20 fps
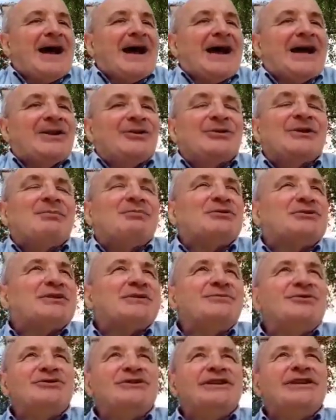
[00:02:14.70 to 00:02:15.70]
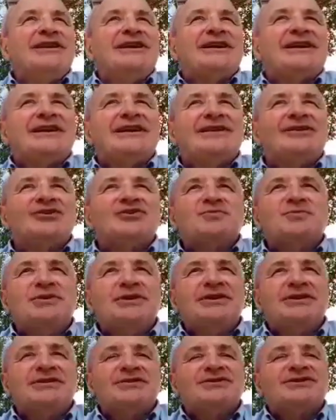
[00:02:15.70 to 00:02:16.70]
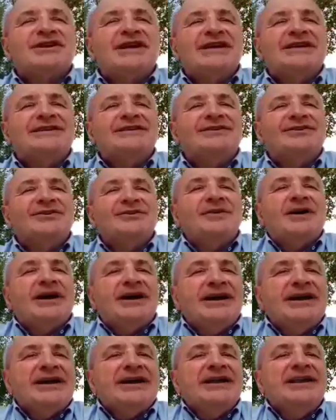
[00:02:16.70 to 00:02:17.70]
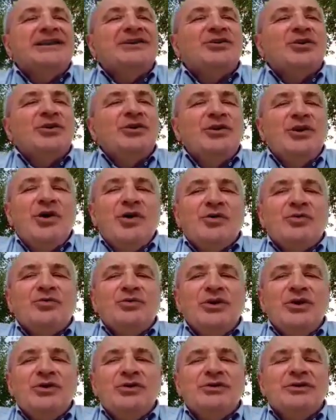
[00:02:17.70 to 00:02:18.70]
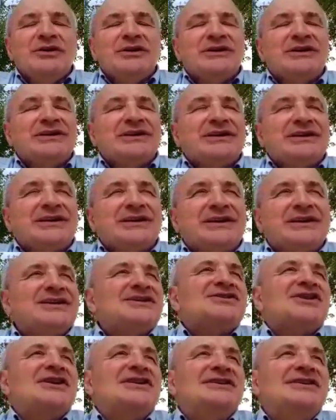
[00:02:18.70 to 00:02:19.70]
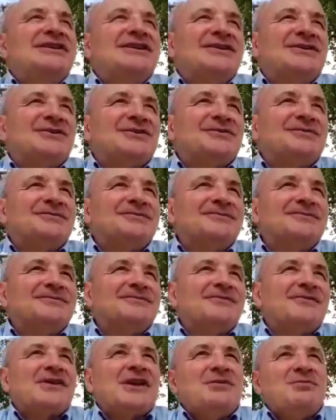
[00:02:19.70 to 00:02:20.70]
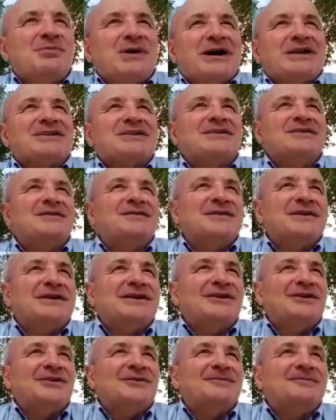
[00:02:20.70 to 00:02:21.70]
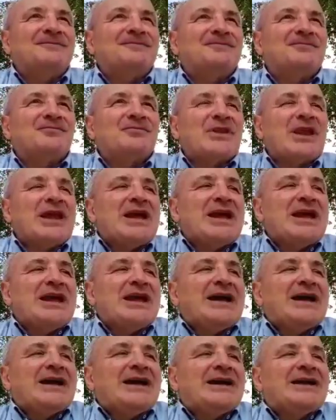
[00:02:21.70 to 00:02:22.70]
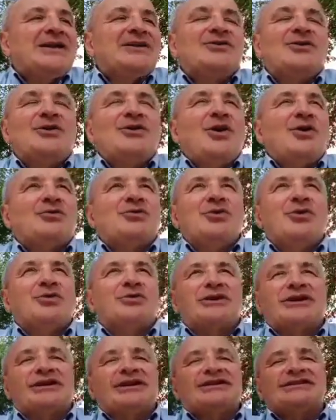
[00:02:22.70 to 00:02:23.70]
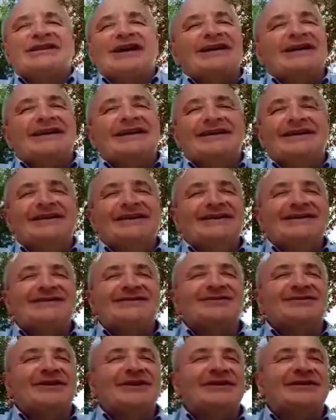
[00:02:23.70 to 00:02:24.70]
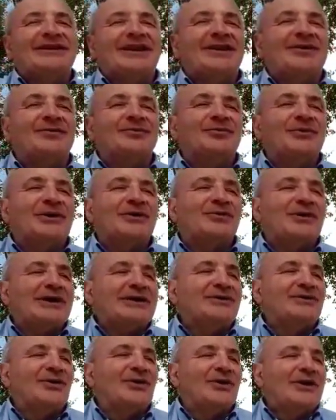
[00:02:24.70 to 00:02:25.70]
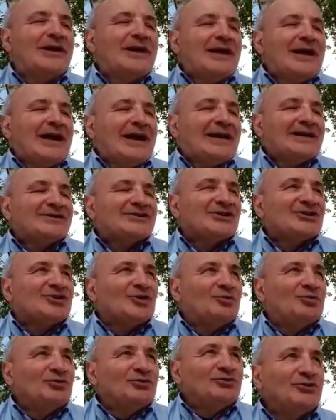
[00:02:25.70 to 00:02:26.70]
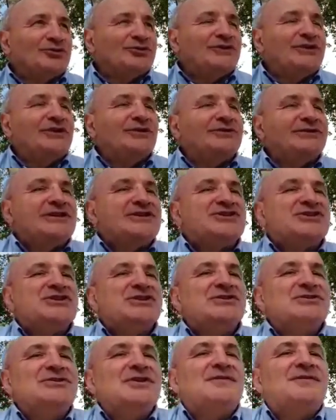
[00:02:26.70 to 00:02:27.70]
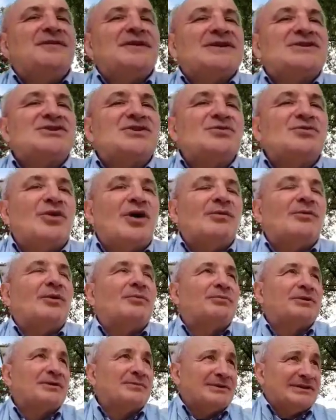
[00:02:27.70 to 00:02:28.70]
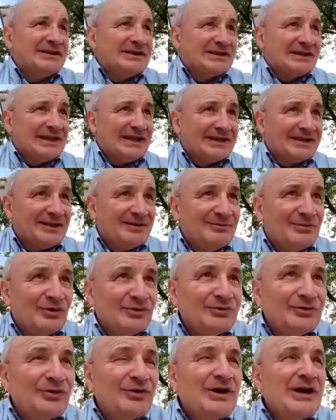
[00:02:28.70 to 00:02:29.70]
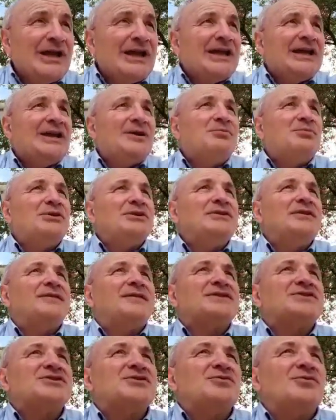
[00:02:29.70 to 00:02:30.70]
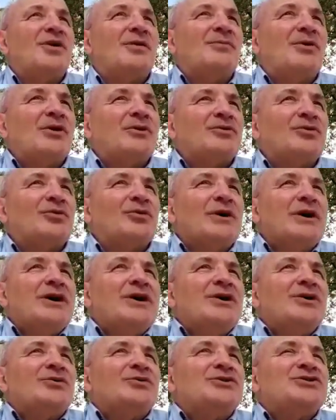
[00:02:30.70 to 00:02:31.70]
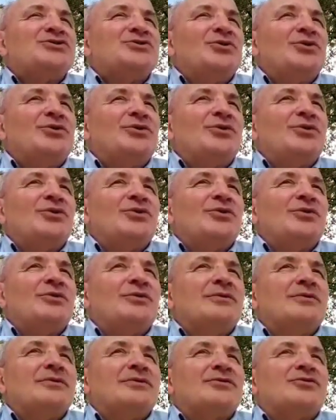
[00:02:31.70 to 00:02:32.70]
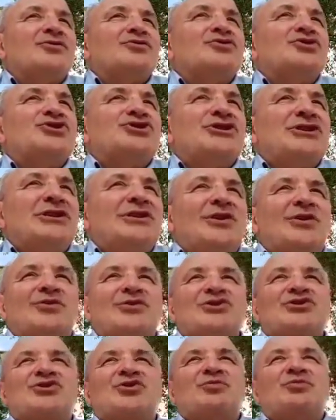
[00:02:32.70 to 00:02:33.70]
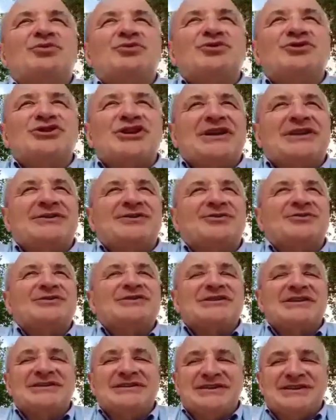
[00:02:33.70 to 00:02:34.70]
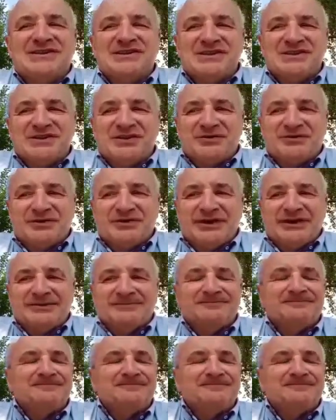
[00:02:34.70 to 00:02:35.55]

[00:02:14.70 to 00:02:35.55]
Allora potremmo dire che lo Spirito Santo è il colloquio che c'è in Dio, fra il Padre e il Figlio. Il colloquio che risale all'inizio dei tempi, quando a un certo punto Dio ha deciso di farsi uomo, prima di creare il mondo e poi di farsi uomo. Ecco questo consiglio, questo progetto, questa decisione.